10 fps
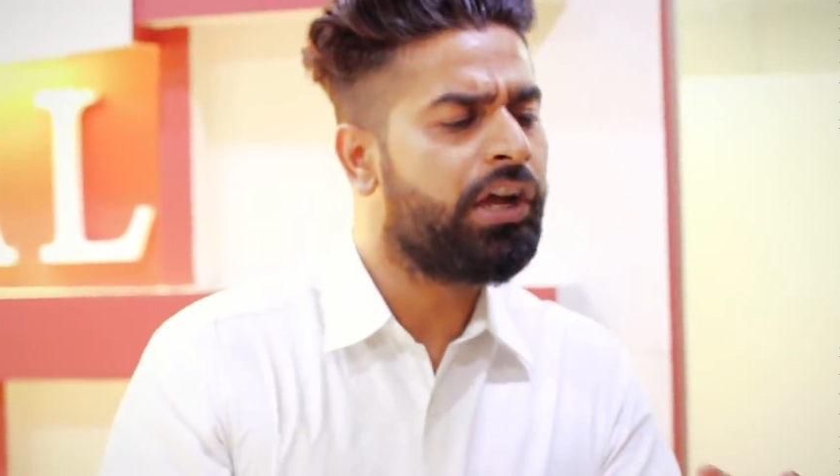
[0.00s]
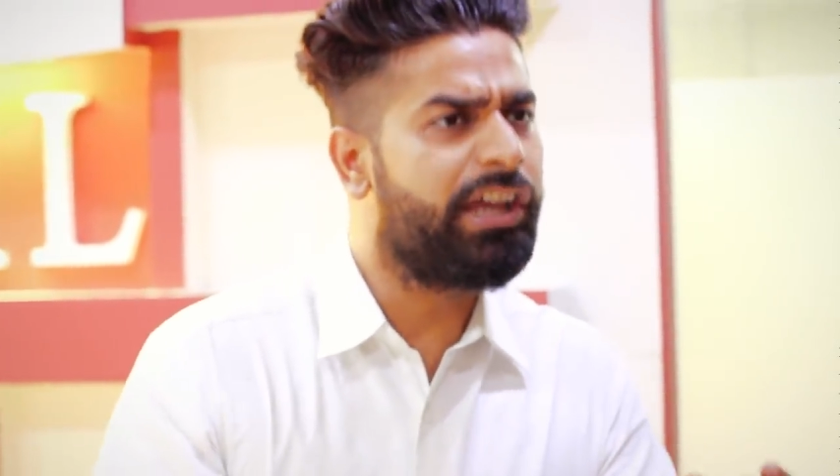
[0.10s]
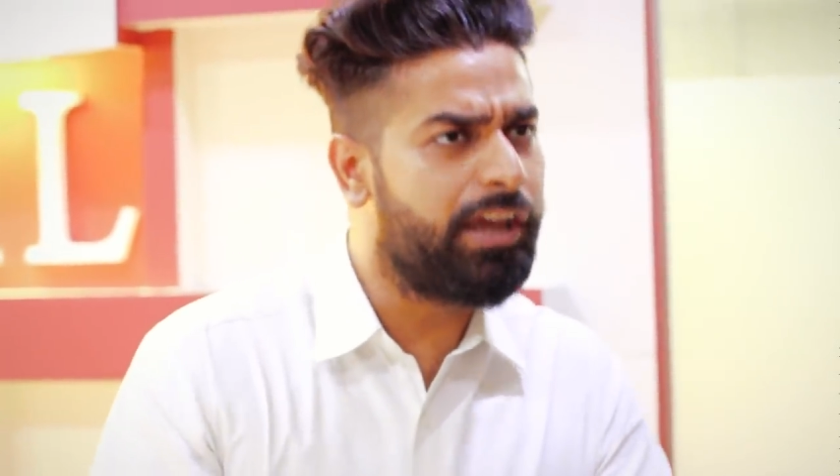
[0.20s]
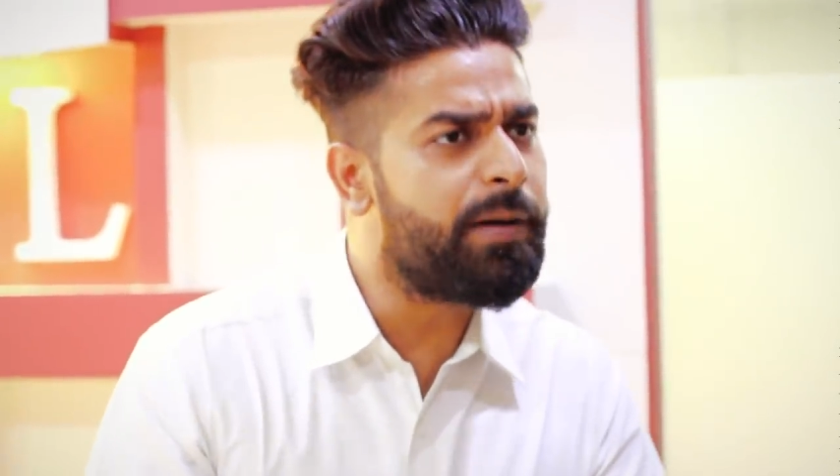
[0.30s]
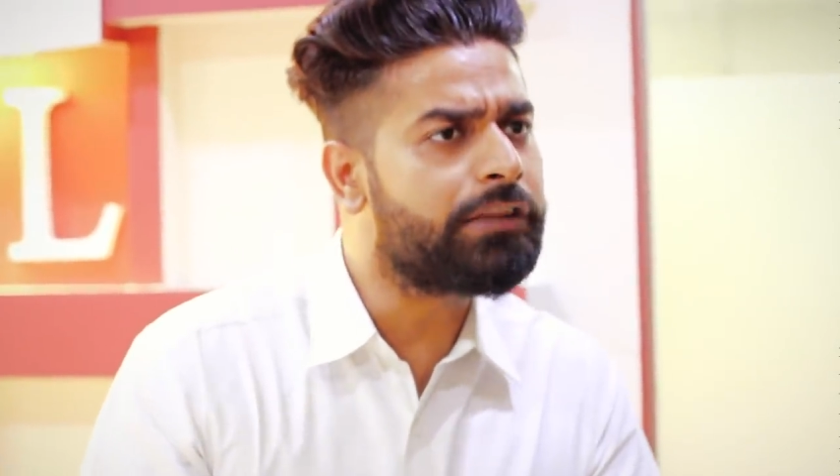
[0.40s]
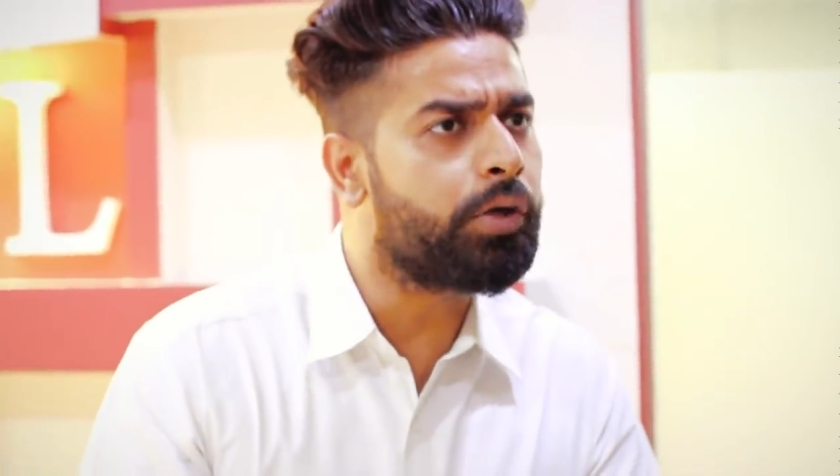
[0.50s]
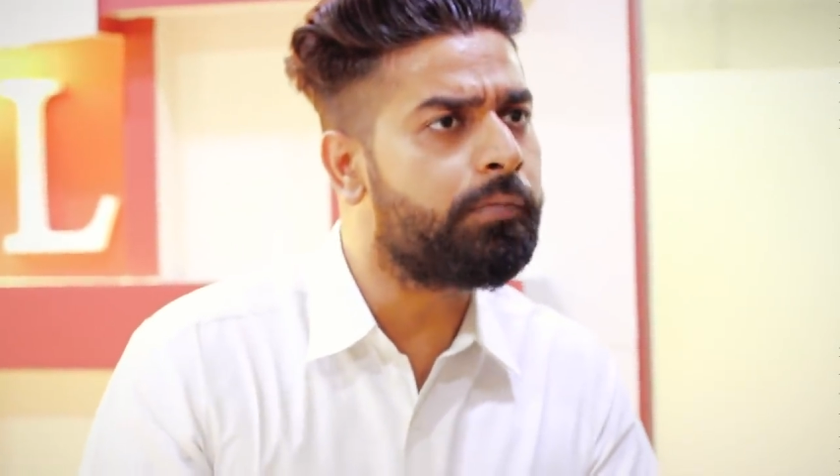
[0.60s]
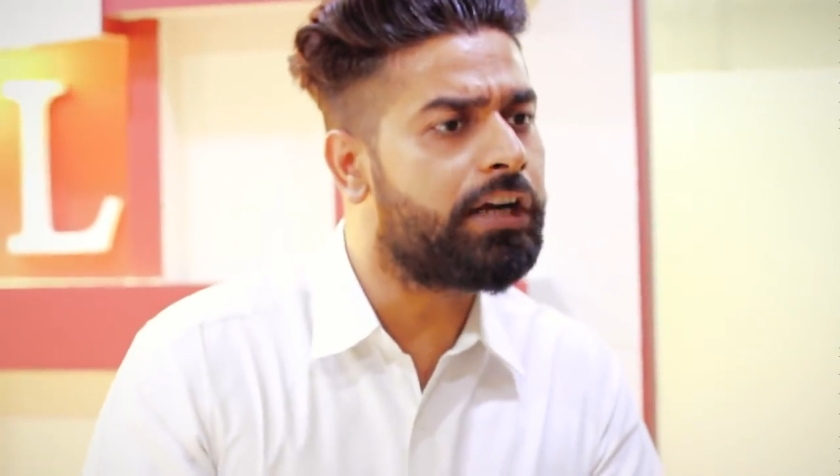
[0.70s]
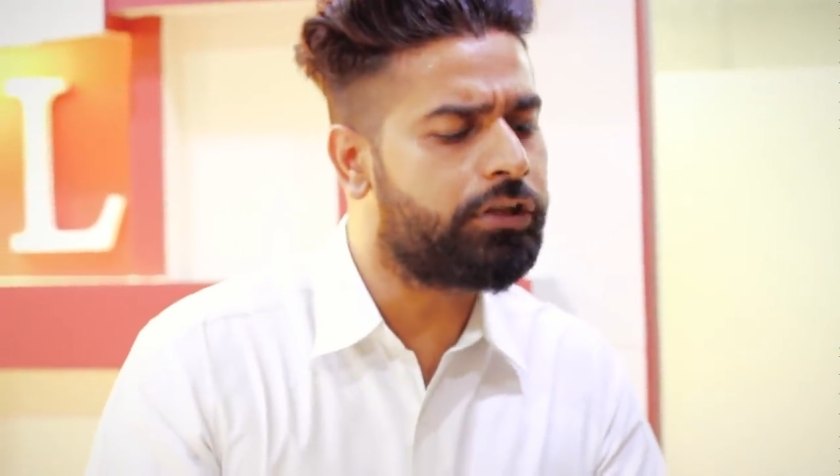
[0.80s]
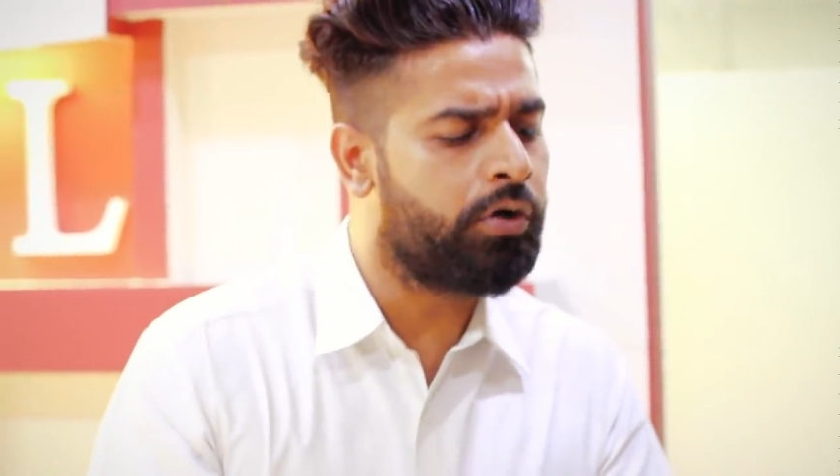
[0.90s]
गिबत तुम
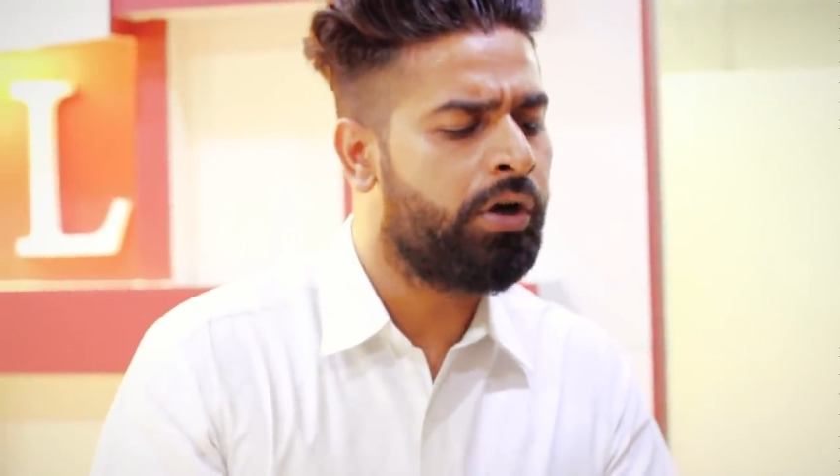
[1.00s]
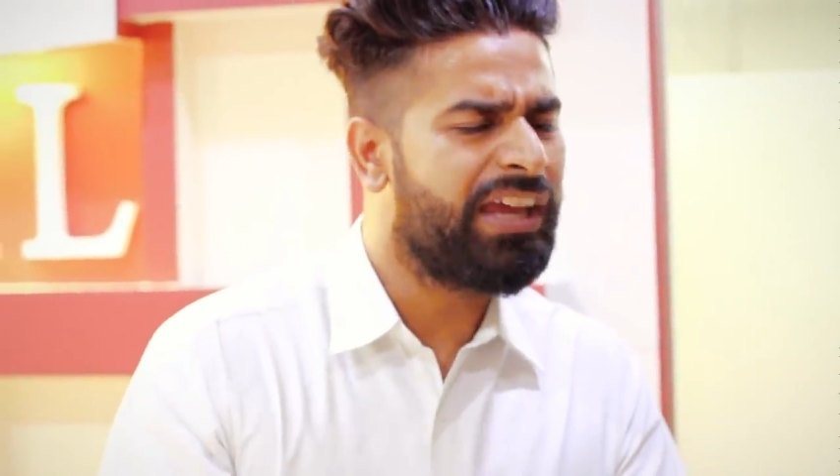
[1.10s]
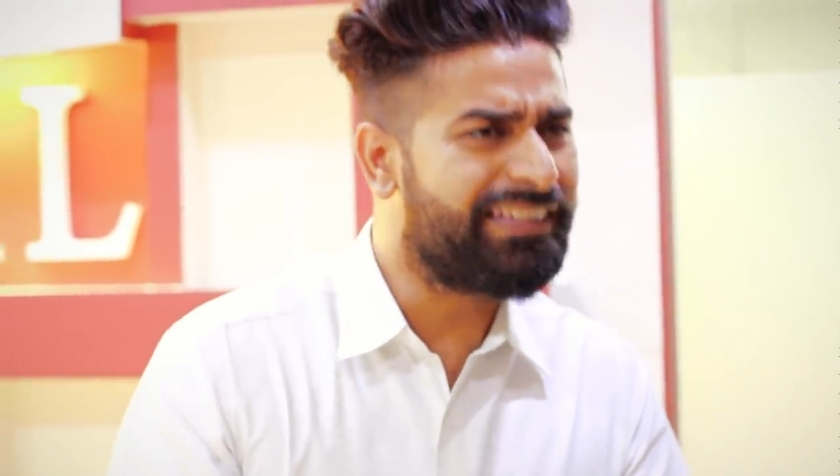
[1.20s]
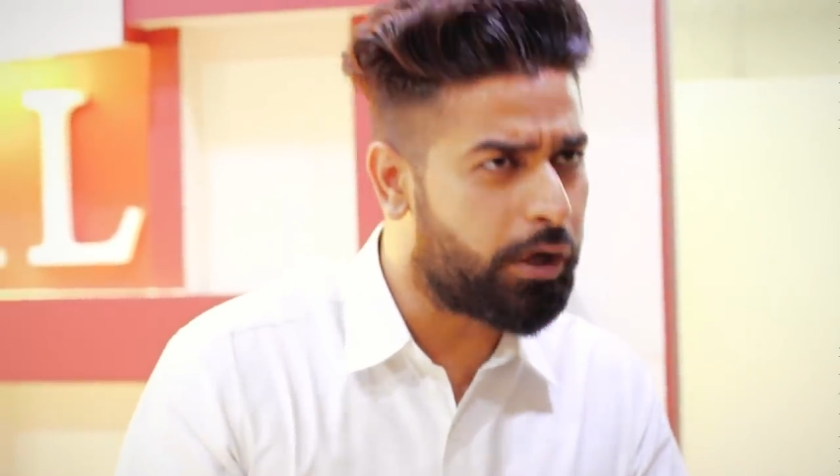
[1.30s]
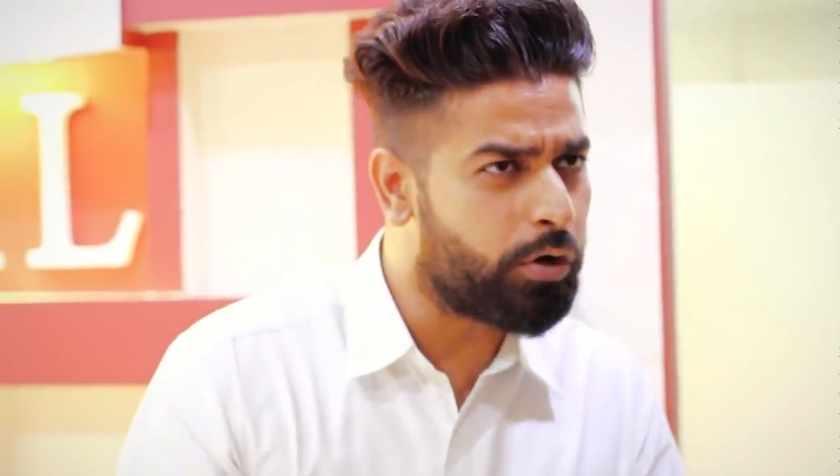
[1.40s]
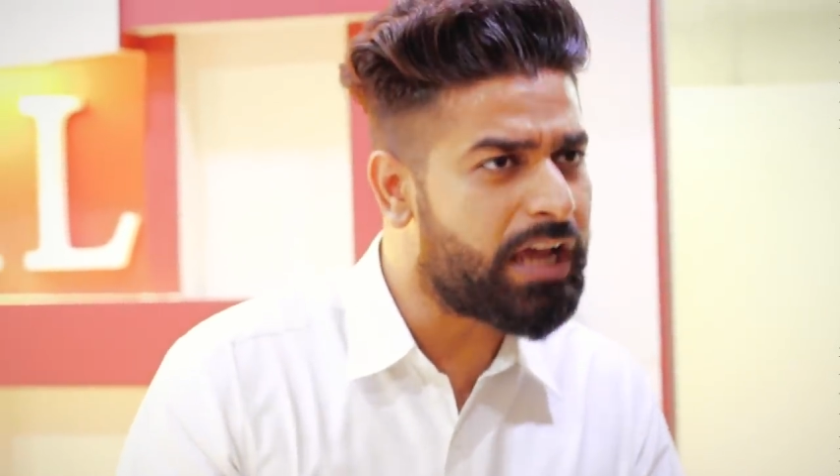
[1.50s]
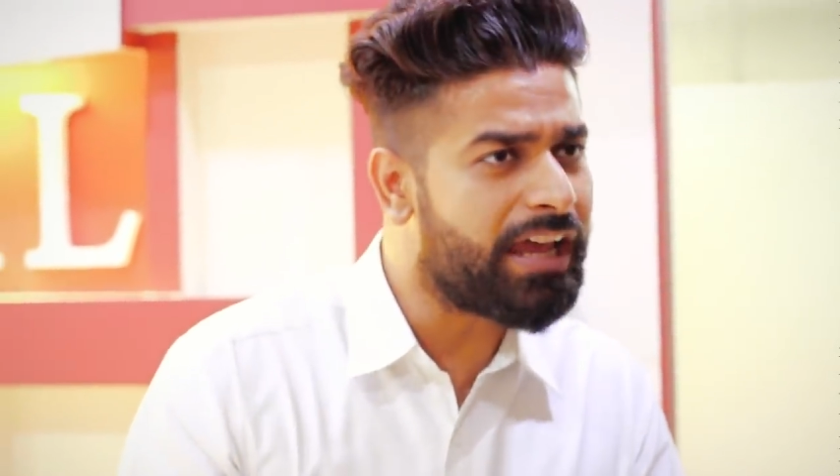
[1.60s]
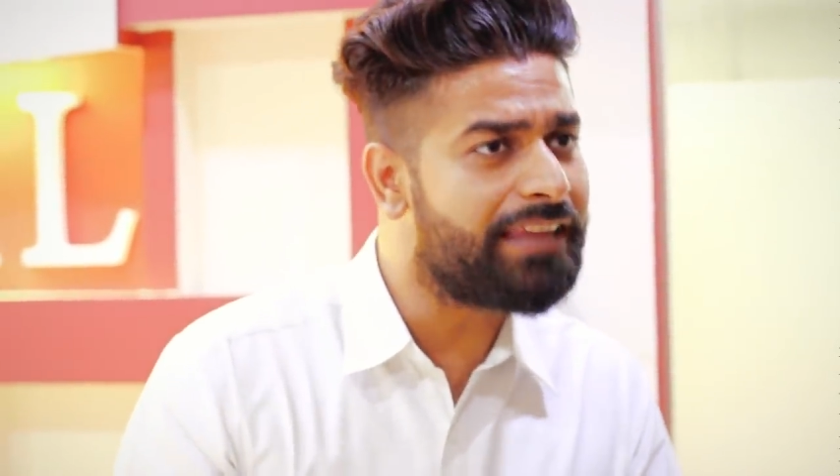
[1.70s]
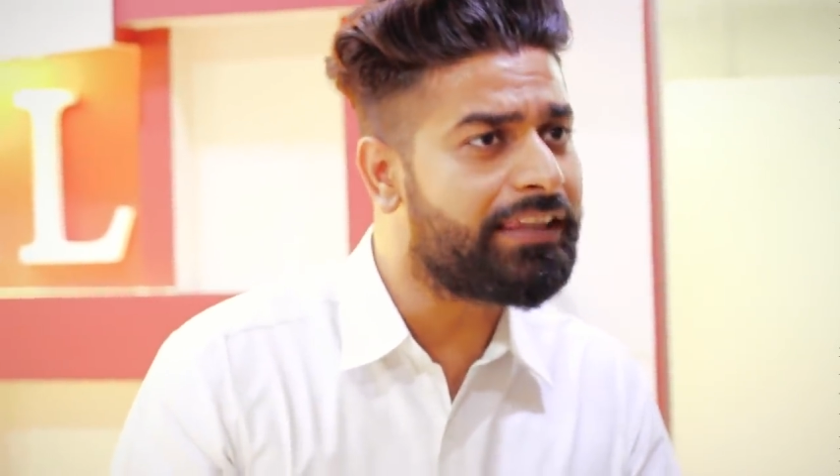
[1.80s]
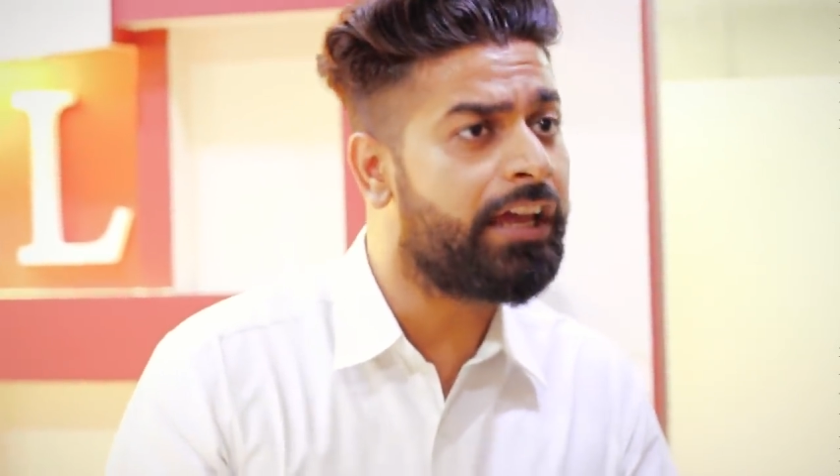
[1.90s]
करते हो इसे रोजा
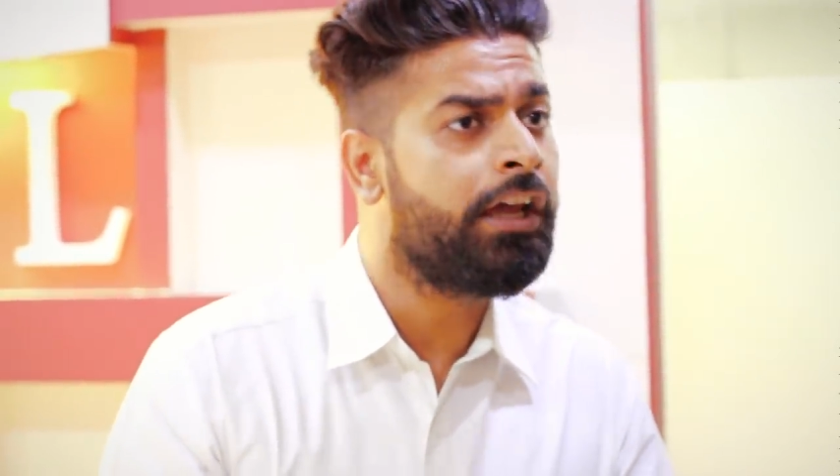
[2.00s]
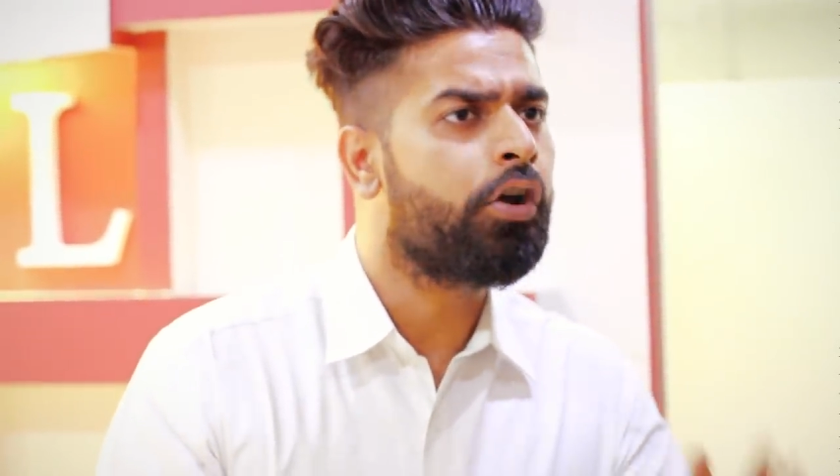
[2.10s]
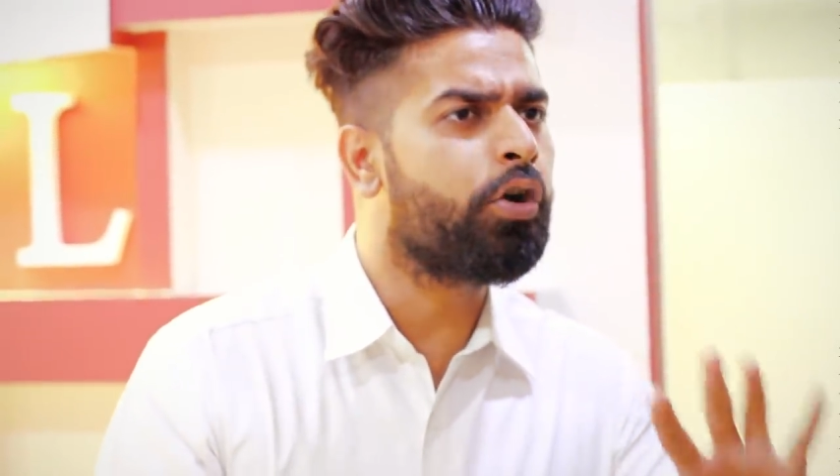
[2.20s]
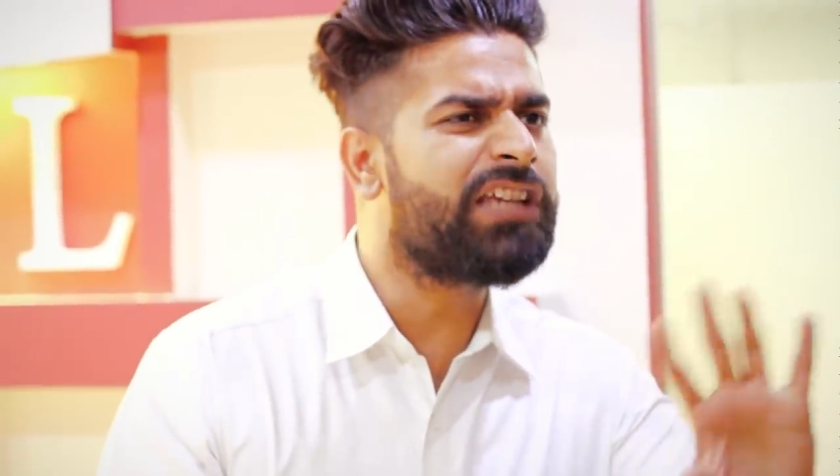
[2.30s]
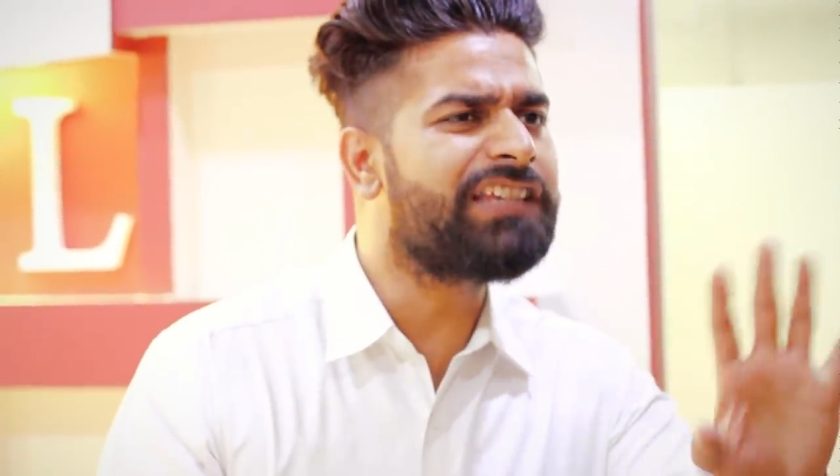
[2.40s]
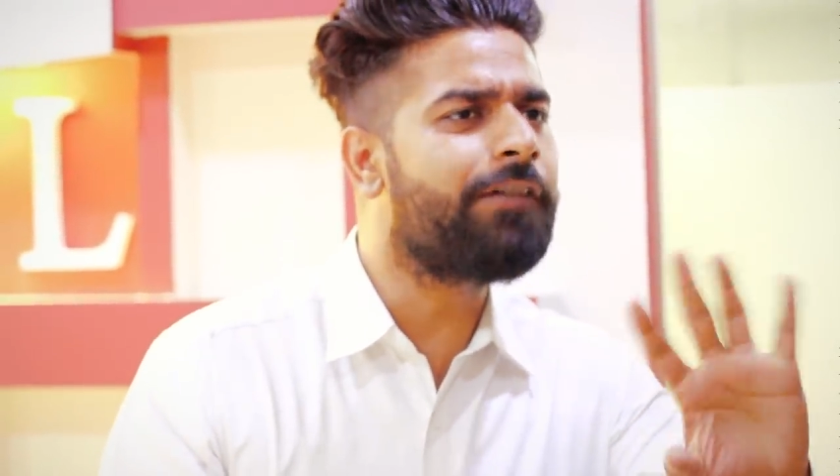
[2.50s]
कहते हैं रोजा